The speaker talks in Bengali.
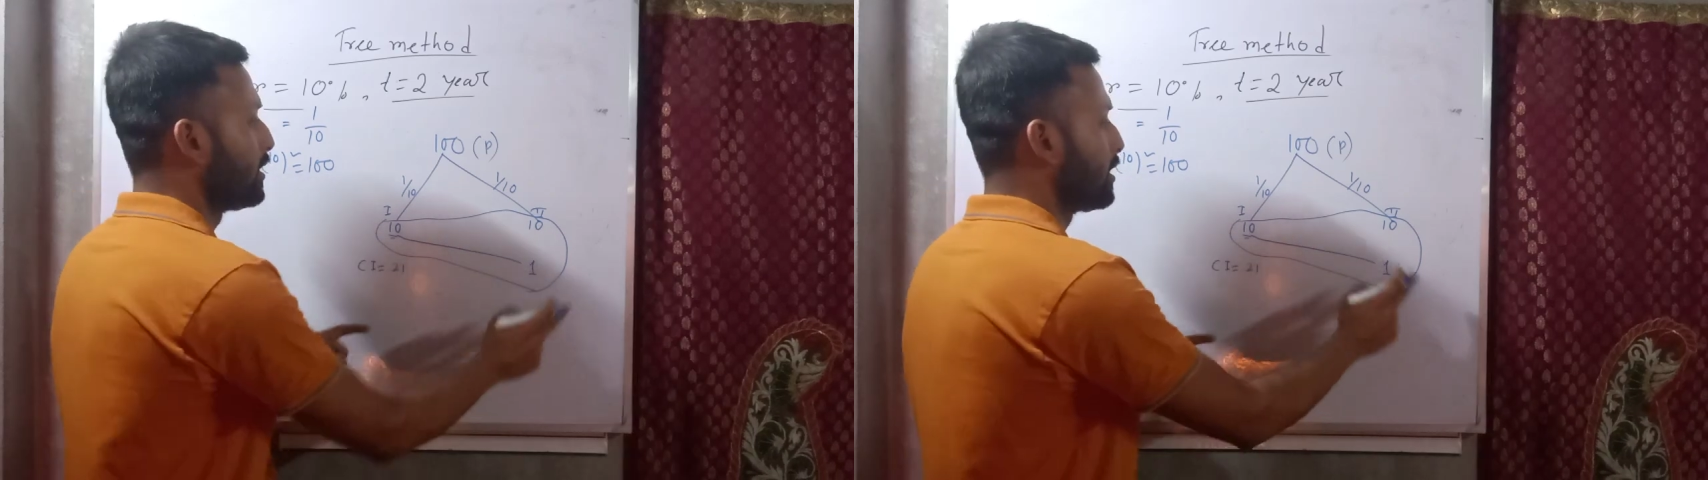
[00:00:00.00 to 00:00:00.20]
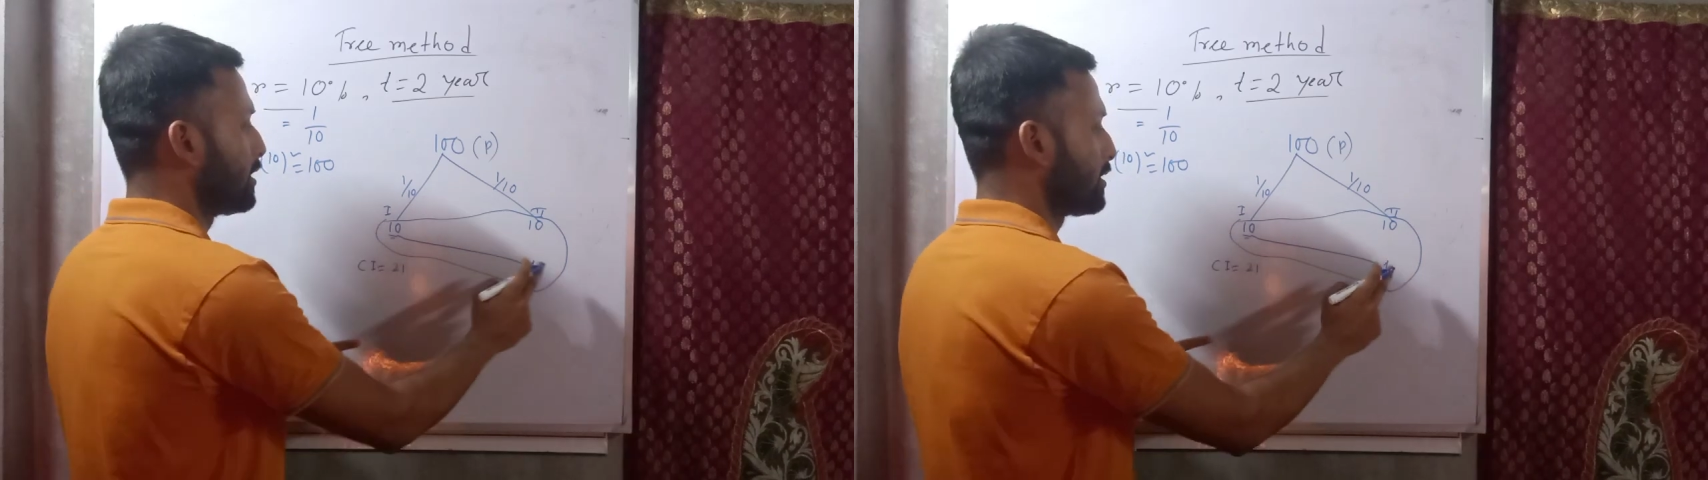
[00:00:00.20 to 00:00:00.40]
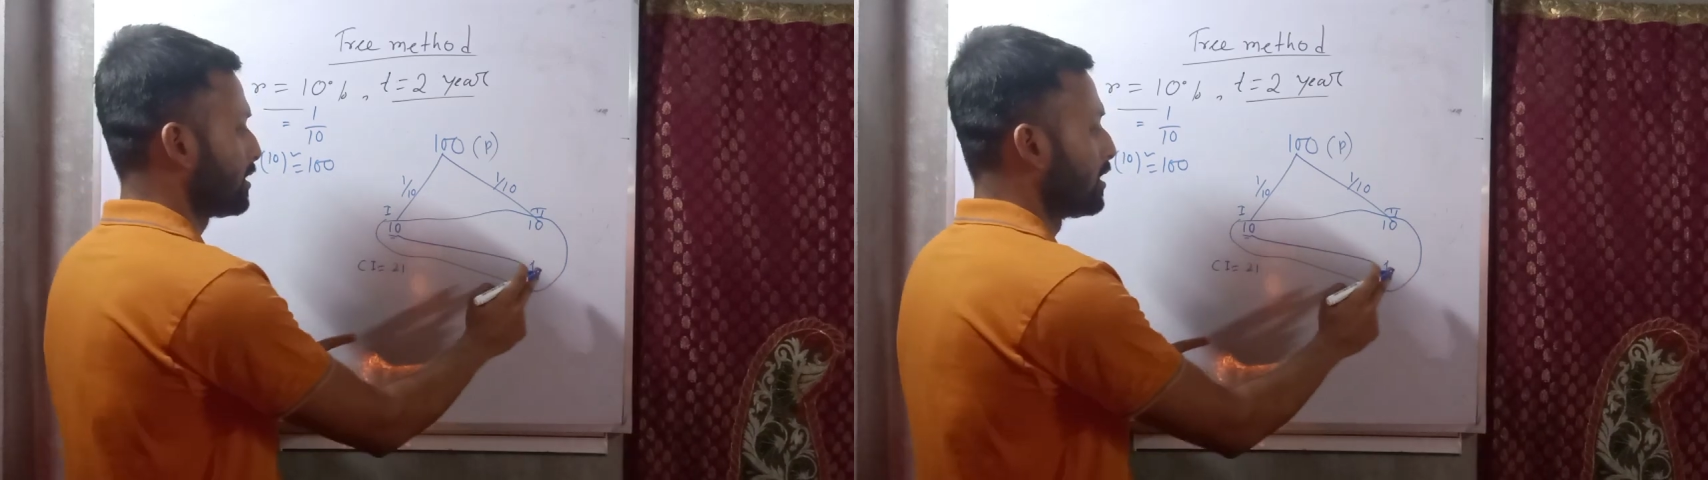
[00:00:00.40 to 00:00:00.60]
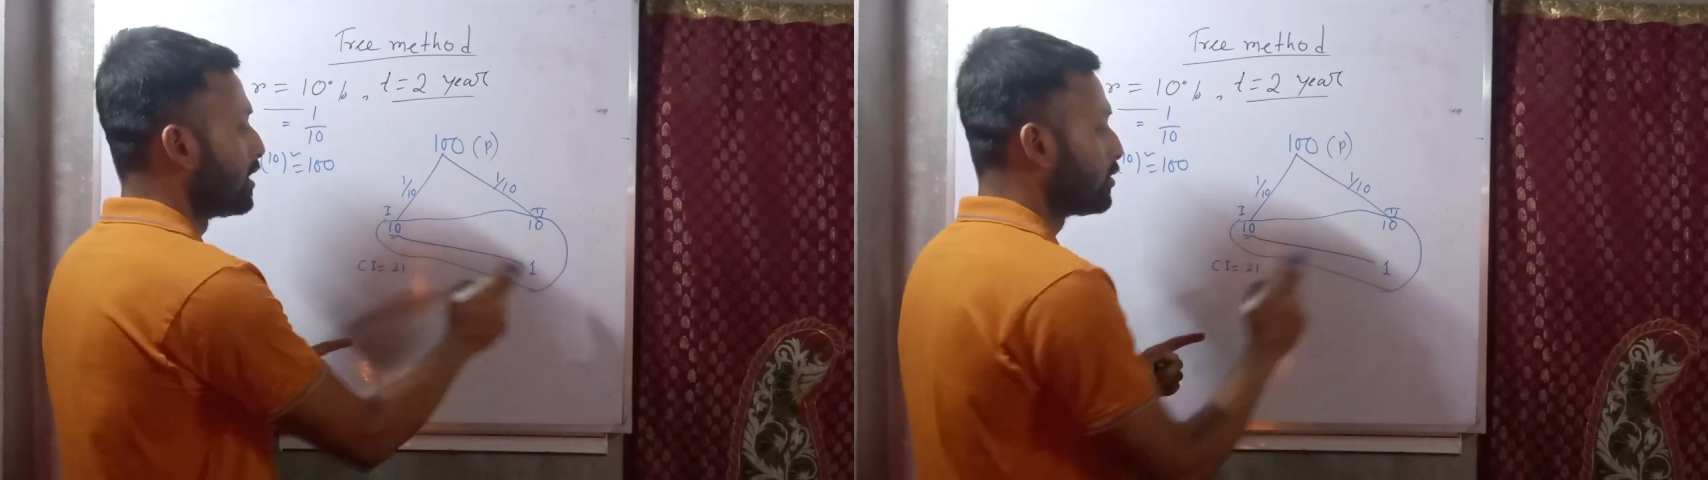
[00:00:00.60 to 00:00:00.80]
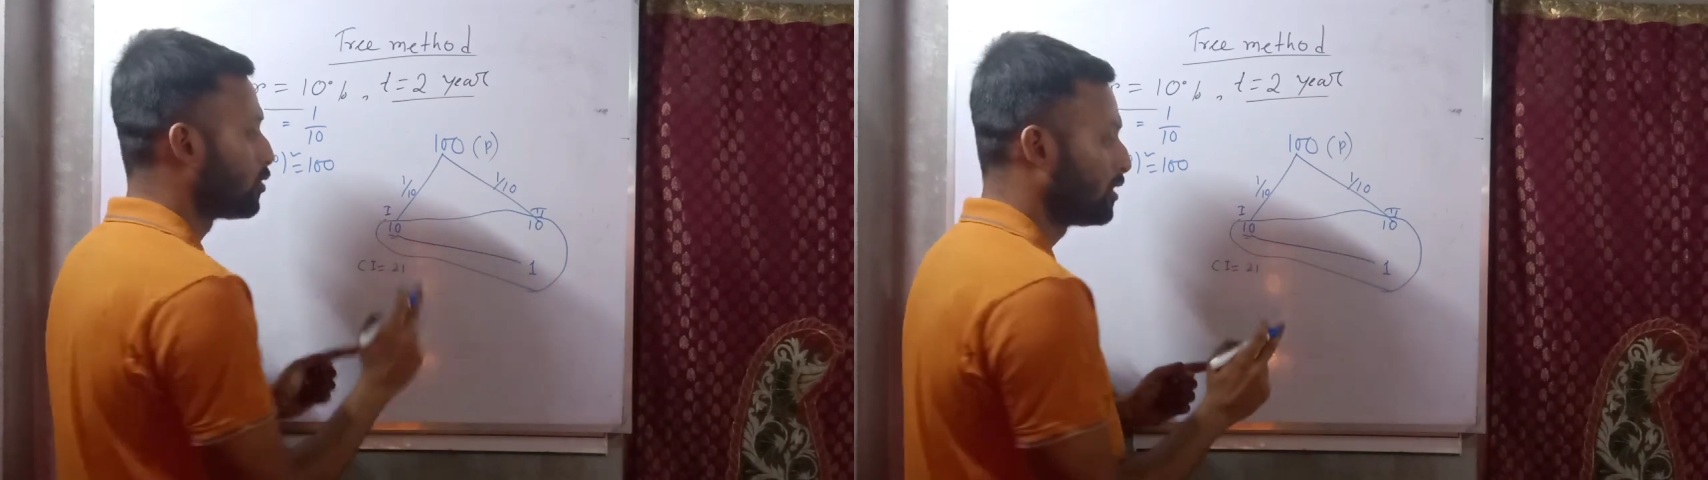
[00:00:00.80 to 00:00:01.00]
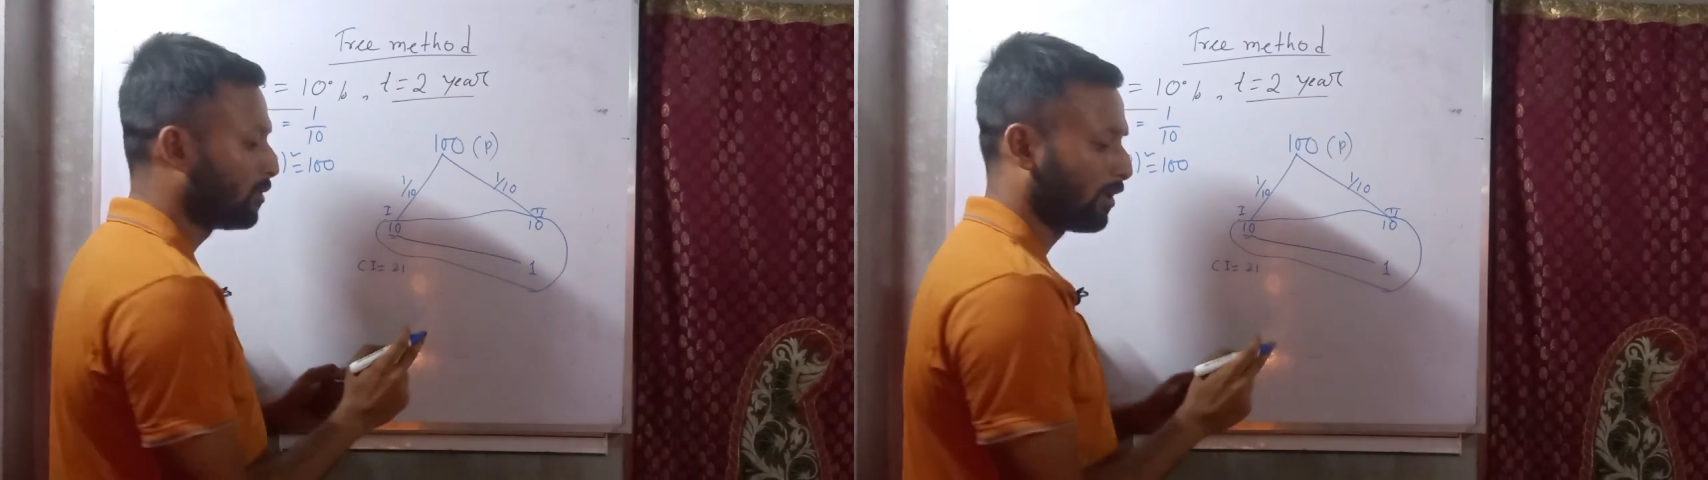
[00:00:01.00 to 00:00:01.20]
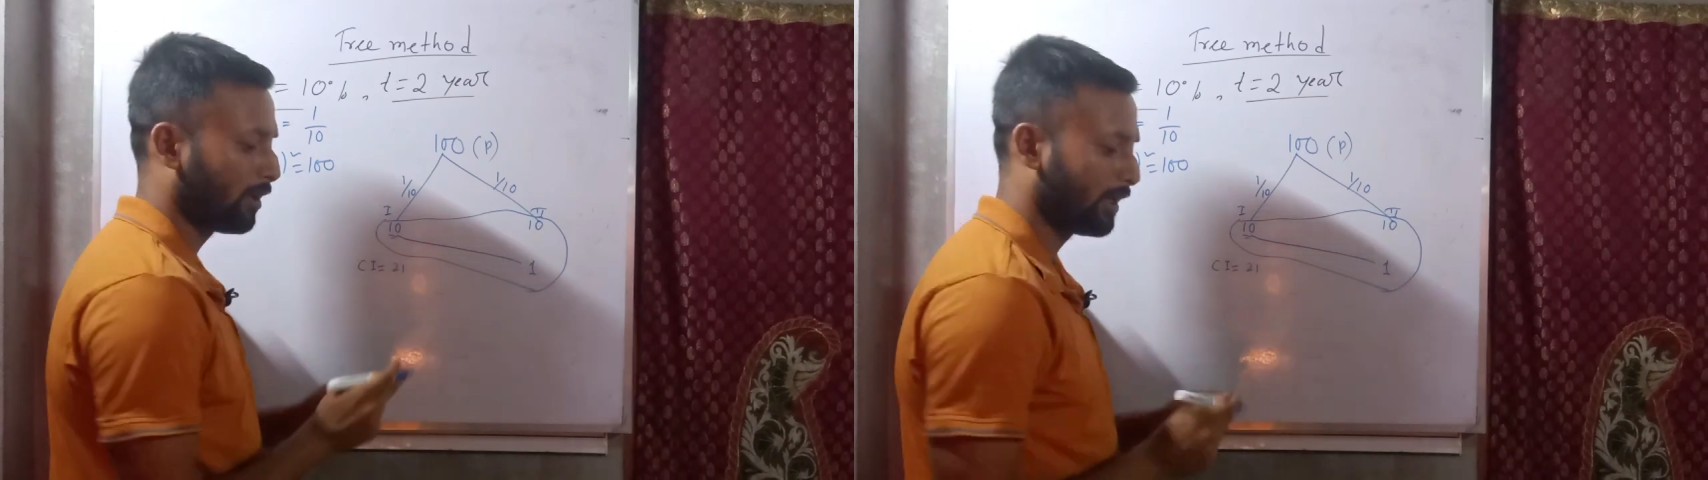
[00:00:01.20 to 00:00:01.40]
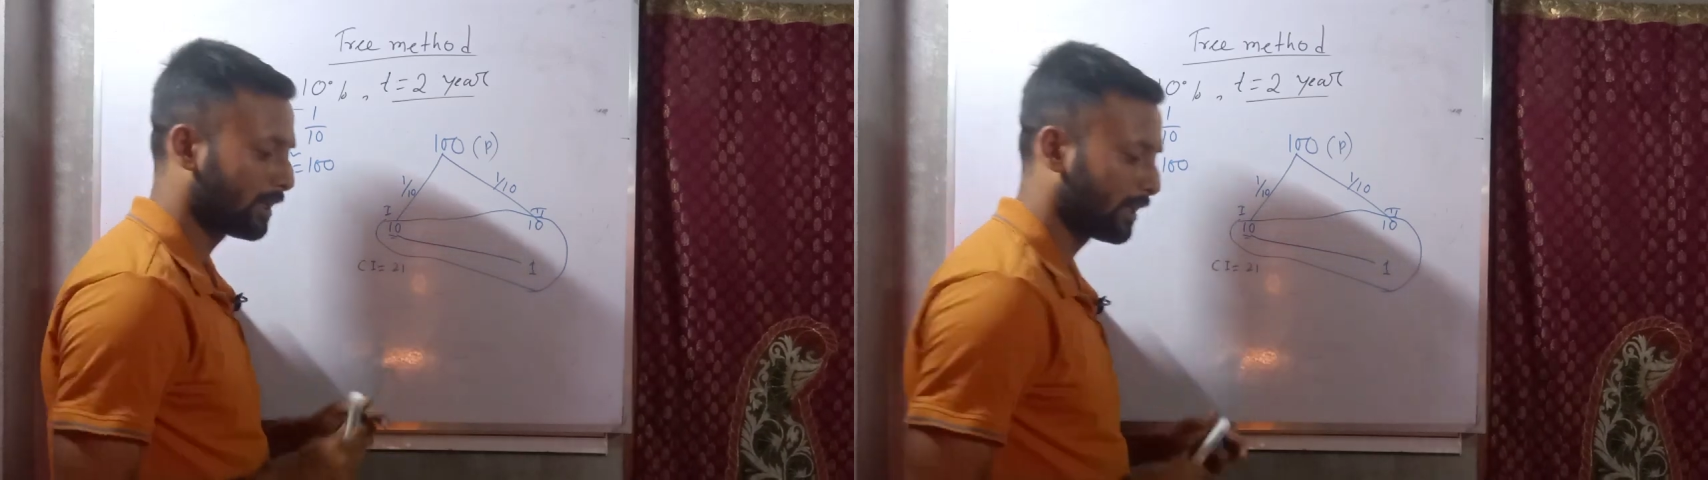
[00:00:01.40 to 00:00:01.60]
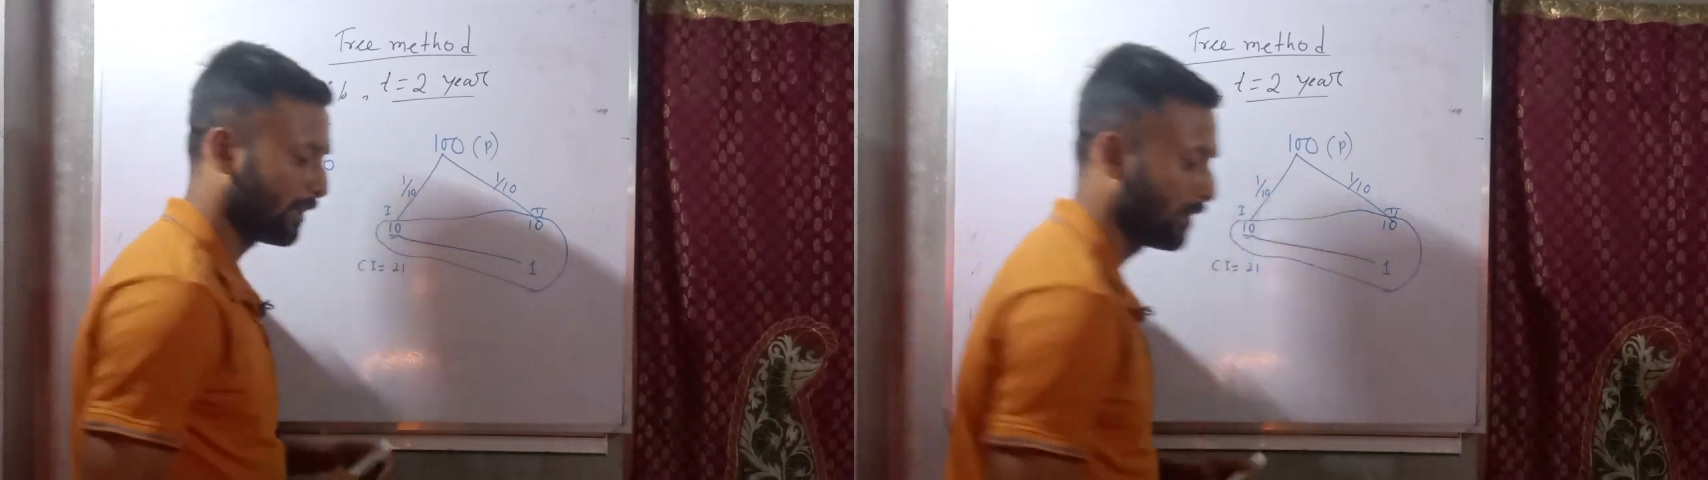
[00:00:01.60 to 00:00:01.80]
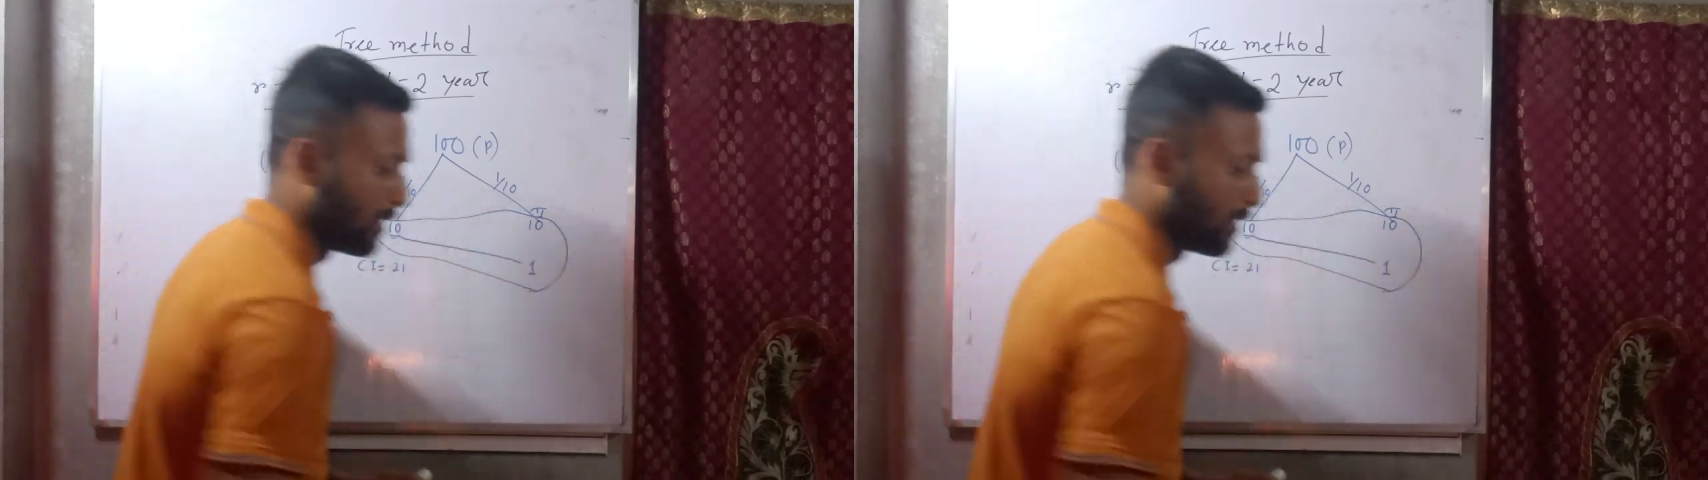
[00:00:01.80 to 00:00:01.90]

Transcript: ইন্টারেস্ট যদি বলা হয় এখানে